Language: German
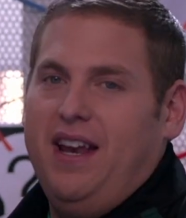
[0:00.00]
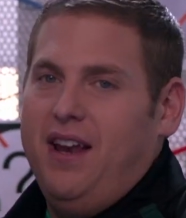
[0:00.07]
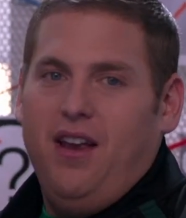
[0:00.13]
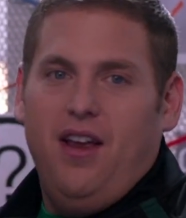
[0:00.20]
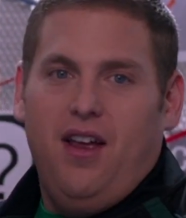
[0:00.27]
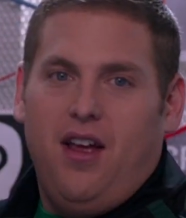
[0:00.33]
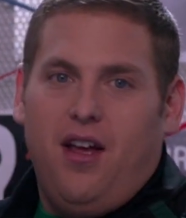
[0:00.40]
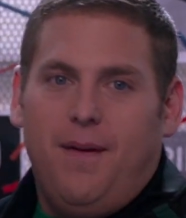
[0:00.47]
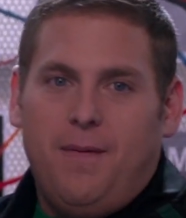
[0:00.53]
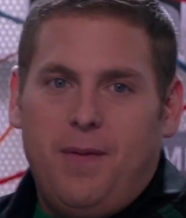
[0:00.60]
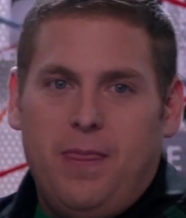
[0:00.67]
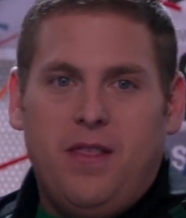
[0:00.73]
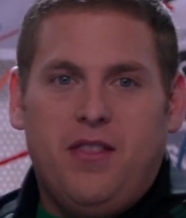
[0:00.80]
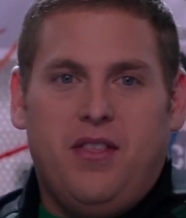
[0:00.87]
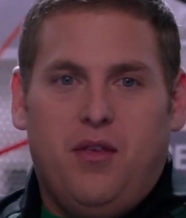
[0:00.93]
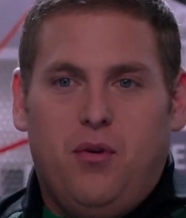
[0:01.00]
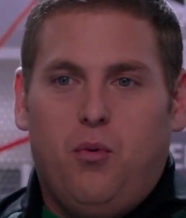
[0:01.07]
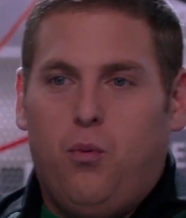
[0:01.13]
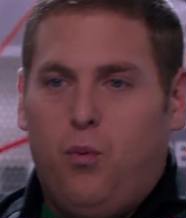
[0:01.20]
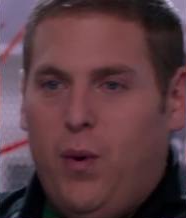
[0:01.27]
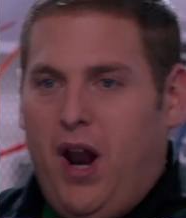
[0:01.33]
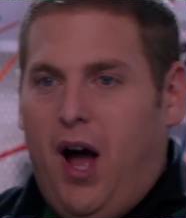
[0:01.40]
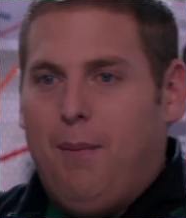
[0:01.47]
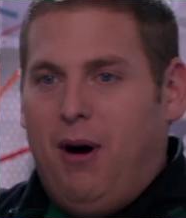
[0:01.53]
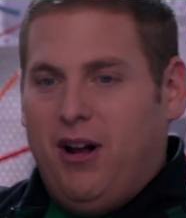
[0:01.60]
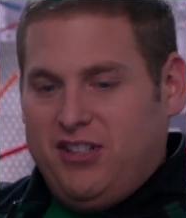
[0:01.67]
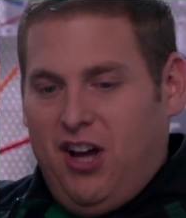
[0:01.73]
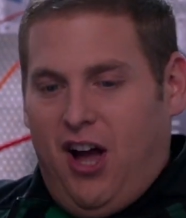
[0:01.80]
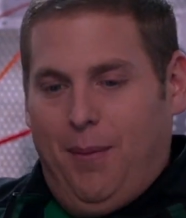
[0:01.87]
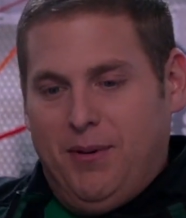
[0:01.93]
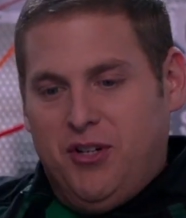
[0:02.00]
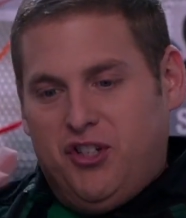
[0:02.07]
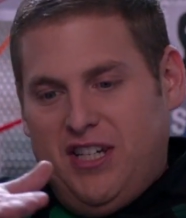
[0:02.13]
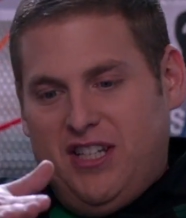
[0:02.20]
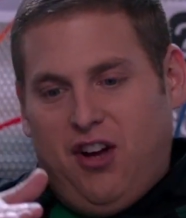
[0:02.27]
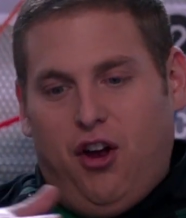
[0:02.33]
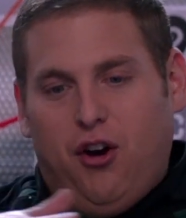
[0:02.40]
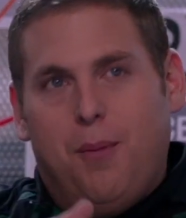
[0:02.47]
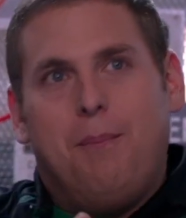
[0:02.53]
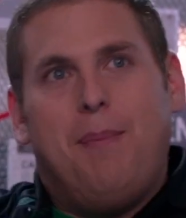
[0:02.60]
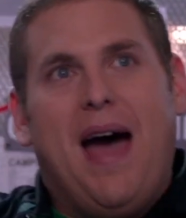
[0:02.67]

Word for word: In der... Wo ich oben bin und sie auf dem